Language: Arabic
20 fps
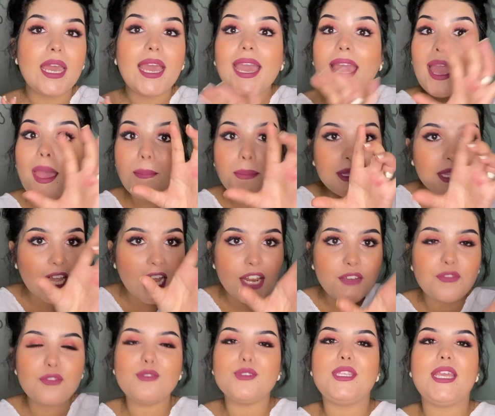غير من
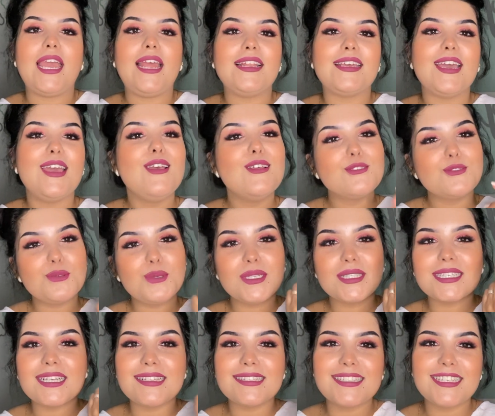التليفون ديالك تولي
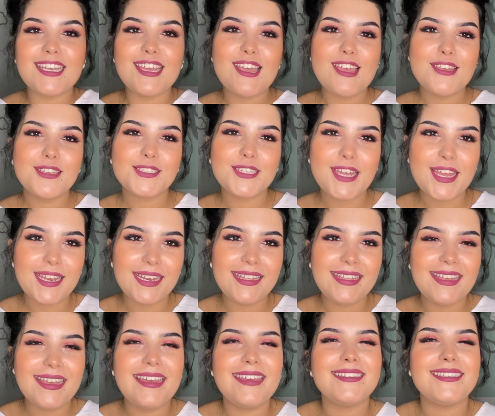تخلصي
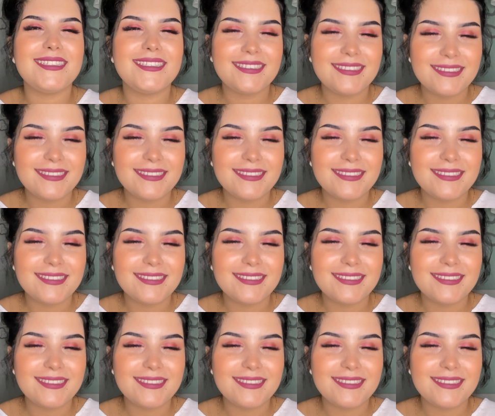شهريات